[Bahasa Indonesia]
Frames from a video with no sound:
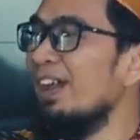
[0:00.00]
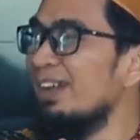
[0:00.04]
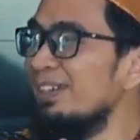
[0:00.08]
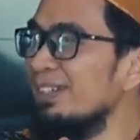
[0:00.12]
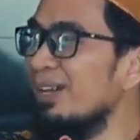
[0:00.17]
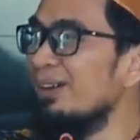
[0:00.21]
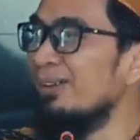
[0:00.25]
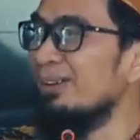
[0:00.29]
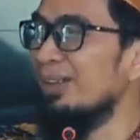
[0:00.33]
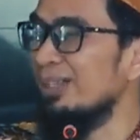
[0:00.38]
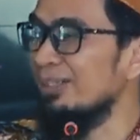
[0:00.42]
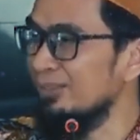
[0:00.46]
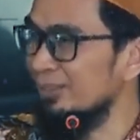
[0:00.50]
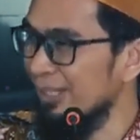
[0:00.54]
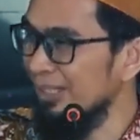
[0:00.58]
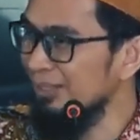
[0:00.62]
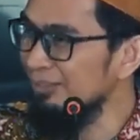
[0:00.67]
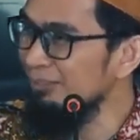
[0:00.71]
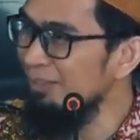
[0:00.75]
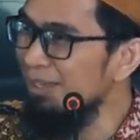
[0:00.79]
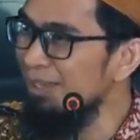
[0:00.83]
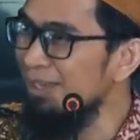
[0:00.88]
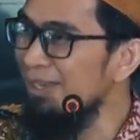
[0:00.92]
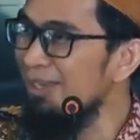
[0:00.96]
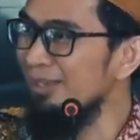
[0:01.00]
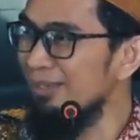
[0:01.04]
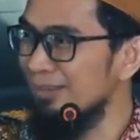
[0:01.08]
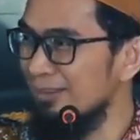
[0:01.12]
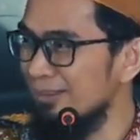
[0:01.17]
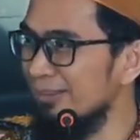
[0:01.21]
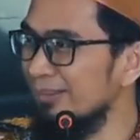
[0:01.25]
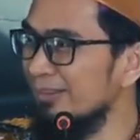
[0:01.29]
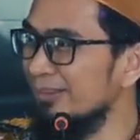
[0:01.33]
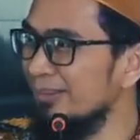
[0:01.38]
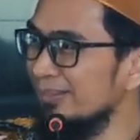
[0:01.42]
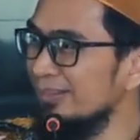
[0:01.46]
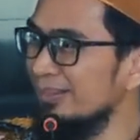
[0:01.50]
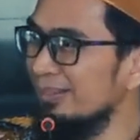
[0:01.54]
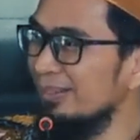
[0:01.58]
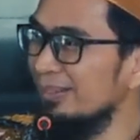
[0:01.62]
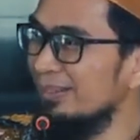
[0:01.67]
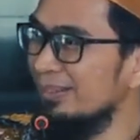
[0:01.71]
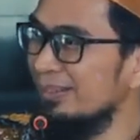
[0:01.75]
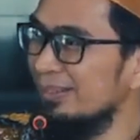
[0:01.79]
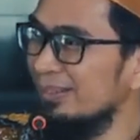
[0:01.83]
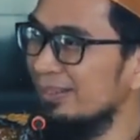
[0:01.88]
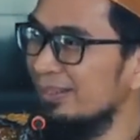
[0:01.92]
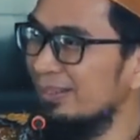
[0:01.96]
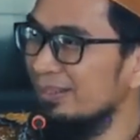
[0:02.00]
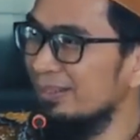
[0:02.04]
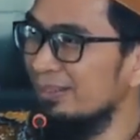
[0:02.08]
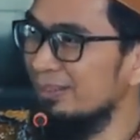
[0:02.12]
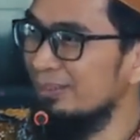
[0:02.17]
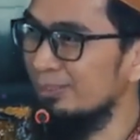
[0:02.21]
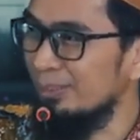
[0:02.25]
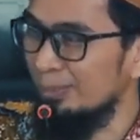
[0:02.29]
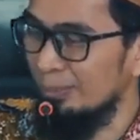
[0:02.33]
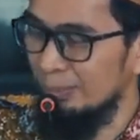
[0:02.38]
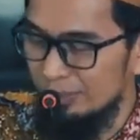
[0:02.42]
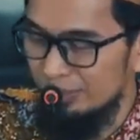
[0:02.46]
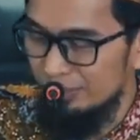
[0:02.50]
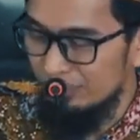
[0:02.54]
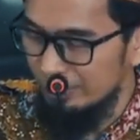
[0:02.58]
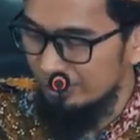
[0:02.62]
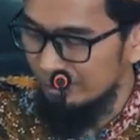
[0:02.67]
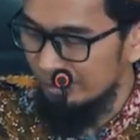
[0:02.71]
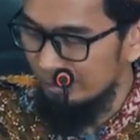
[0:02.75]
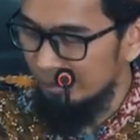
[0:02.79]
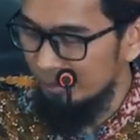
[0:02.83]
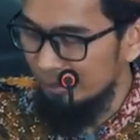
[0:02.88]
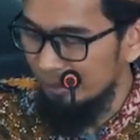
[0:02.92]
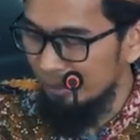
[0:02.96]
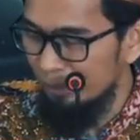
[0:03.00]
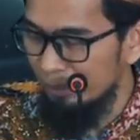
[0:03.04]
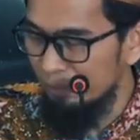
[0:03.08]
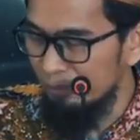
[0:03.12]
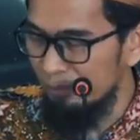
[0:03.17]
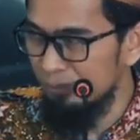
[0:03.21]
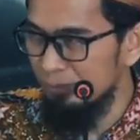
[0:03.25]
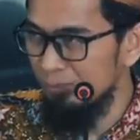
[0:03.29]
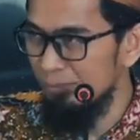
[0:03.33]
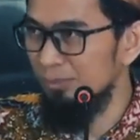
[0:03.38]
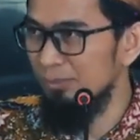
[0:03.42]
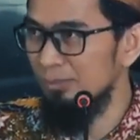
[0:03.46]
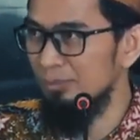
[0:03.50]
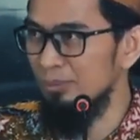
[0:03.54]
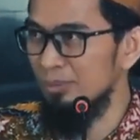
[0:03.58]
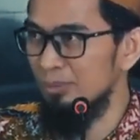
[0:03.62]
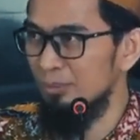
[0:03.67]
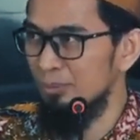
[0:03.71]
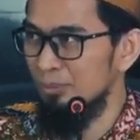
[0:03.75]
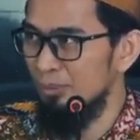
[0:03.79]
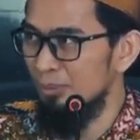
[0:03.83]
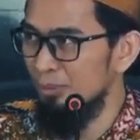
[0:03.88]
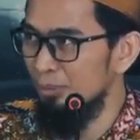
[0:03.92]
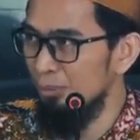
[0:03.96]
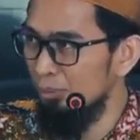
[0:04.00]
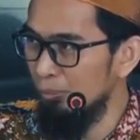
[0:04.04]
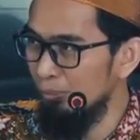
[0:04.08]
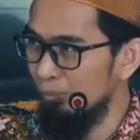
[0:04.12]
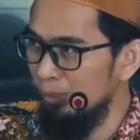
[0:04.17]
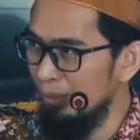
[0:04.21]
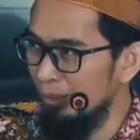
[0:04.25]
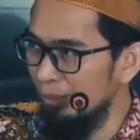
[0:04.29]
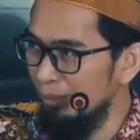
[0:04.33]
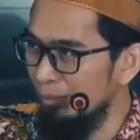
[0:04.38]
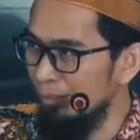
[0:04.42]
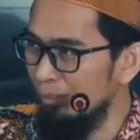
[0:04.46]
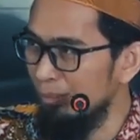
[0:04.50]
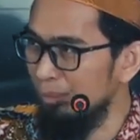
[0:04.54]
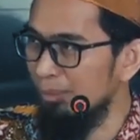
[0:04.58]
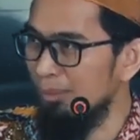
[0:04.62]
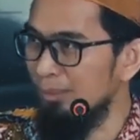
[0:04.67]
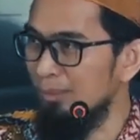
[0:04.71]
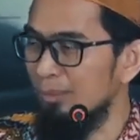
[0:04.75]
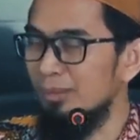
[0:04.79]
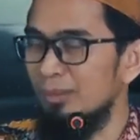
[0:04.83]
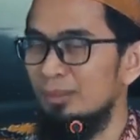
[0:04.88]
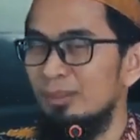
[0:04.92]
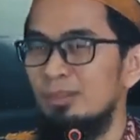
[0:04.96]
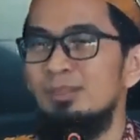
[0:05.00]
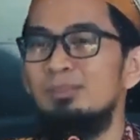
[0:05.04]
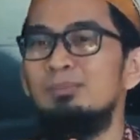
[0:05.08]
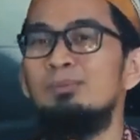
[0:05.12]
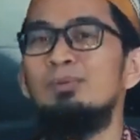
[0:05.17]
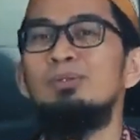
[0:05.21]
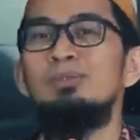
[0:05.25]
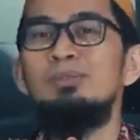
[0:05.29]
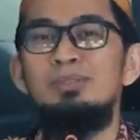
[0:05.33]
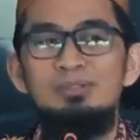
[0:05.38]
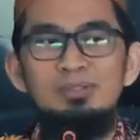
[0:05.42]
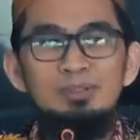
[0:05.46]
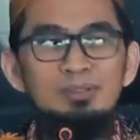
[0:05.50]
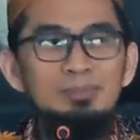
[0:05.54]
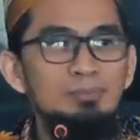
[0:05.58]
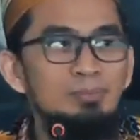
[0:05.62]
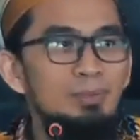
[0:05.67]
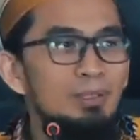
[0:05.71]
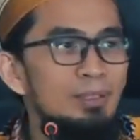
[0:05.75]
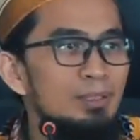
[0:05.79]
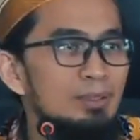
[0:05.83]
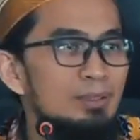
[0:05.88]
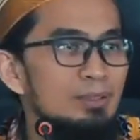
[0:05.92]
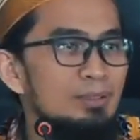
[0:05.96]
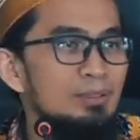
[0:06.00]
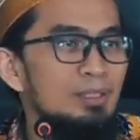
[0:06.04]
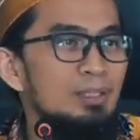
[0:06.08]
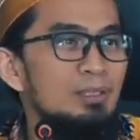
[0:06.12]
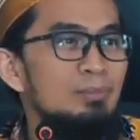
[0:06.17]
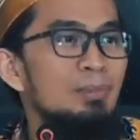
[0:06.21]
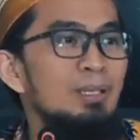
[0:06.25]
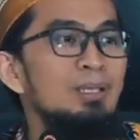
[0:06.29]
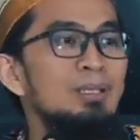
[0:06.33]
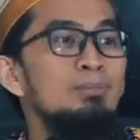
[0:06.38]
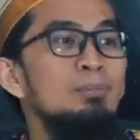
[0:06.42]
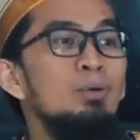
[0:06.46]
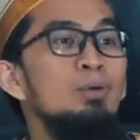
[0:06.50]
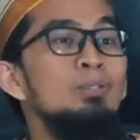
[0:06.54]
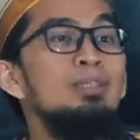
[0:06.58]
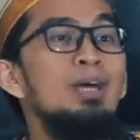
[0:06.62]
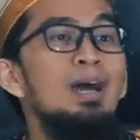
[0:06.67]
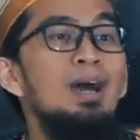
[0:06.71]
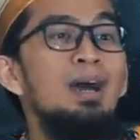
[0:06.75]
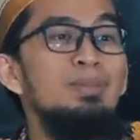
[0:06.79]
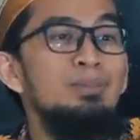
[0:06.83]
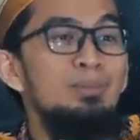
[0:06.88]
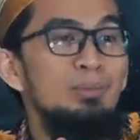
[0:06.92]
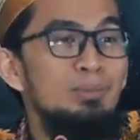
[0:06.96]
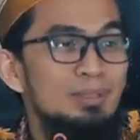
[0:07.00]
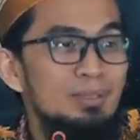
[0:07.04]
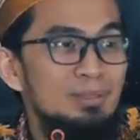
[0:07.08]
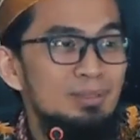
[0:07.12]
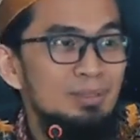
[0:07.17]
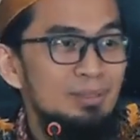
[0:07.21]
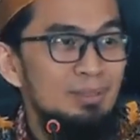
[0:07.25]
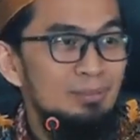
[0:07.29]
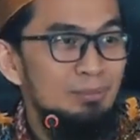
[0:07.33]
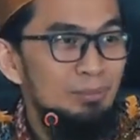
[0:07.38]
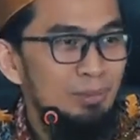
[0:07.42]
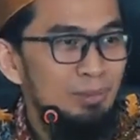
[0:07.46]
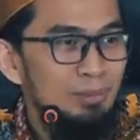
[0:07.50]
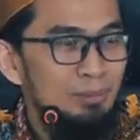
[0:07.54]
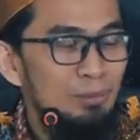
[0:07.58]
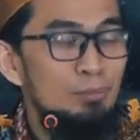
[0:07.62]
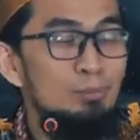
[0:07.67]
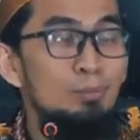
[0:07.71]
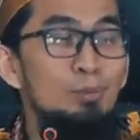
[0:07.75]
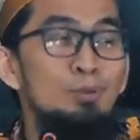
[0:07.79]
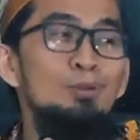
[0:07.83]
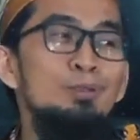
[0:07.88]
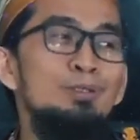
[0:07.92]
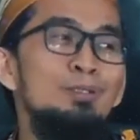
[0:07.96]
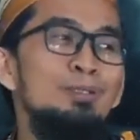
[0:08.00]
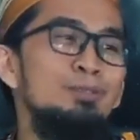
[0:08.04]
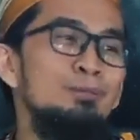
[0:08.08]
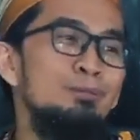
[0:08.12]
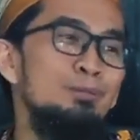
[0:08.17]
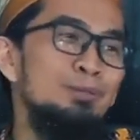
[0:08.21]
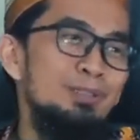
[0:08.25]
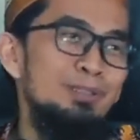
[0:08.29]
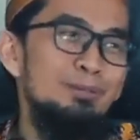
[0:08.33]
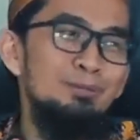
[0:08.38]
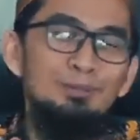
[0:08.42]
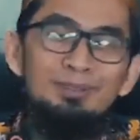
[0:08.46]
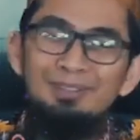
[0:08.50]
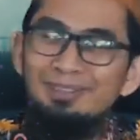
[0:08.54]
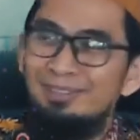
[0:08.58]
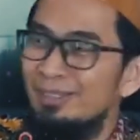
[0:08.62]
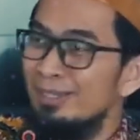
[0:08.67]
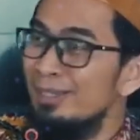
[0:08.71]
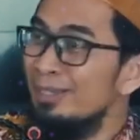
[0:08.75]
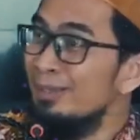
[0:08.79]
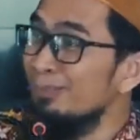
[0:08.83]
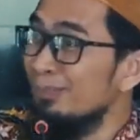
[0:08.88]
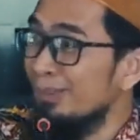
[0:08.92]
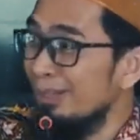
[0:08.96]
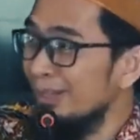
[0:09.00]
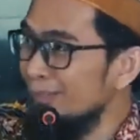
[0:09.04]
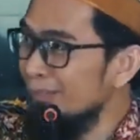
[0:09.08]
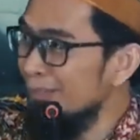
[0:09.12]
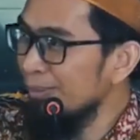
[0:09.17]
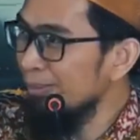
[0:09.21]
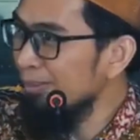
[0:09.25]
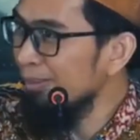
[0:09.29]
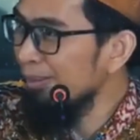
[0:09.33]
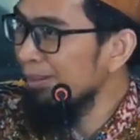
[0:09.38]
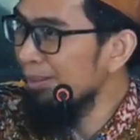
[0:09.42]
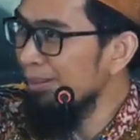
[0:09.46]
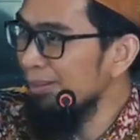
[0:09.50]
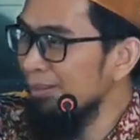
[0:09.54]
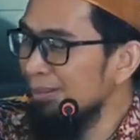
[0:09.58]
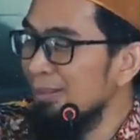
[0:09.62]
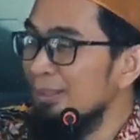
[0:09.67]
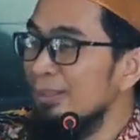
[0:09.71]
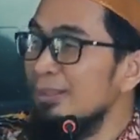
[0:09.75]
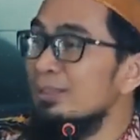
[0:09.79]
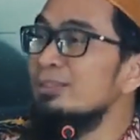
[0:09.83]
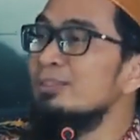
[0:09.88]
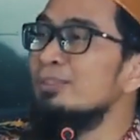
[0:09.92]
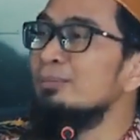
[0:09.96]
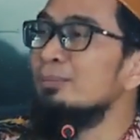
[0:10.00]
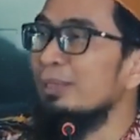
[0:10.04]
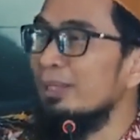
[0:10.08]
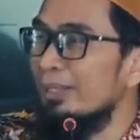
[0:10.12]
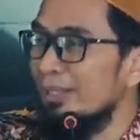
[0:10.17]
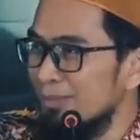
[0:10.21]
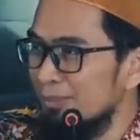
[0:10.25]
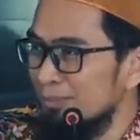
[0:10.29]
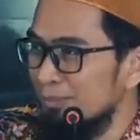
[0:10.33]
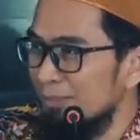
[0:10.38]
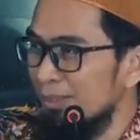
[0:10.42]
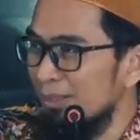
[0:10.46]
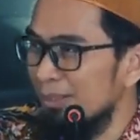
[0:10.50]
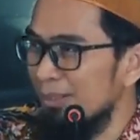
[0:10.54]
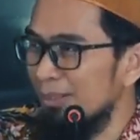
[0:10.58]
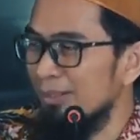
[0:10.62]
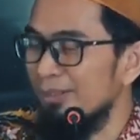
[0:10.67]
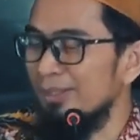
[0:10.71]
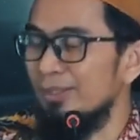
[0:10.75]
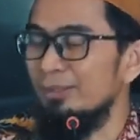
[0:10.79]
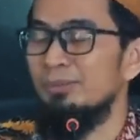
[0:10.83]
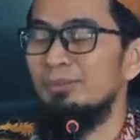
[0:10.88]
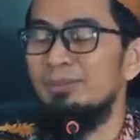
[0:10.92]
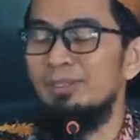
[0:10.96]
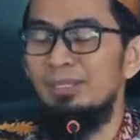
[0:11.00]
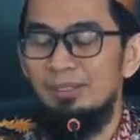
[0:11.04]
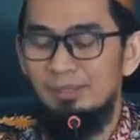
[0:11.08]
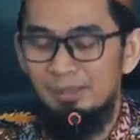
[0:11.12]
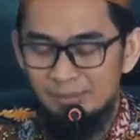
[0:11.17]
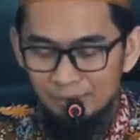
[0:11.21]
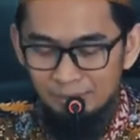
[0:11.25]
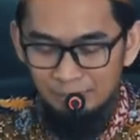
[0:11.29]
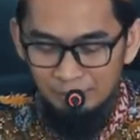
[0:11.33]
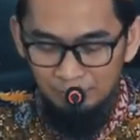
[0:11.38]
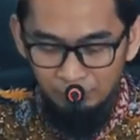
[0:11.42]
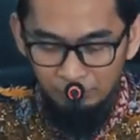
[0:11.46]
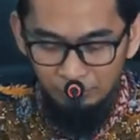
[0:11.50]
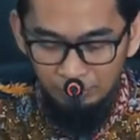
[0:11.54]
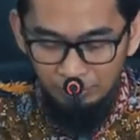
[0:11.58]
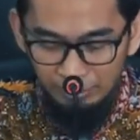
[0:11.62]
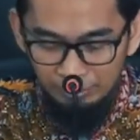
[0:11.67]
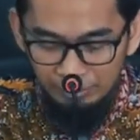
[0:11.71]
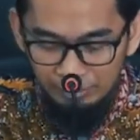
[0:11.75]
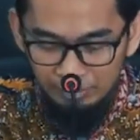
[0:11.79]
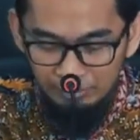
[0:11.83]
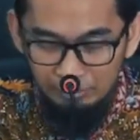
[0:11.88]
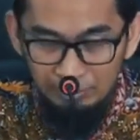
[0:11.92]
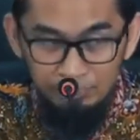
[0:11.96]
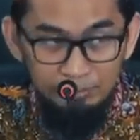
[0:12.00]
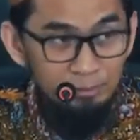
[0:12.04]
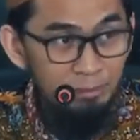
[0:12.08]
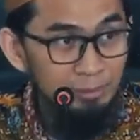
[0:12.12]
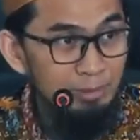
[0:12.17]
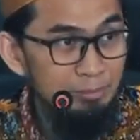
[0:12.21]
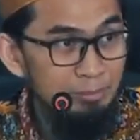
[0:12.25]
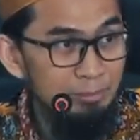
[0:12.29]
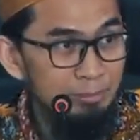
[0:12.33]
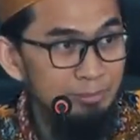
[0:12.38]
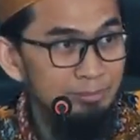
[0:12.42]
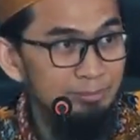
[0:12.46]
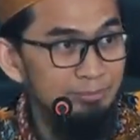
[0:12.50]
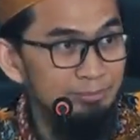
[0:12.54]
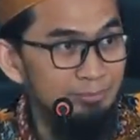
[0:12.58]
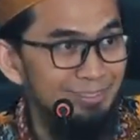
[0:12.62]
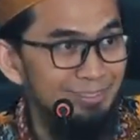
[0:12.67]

ada orang sholat bayar. Bisa pada kayak ini masih dulu bahari, iya mohon izin pak saya malam mau tahajud di sini boleh oh boleh boleh boleh berapa rokaat sebelas pak ya udah ya setiap rokaatnya puluh ribu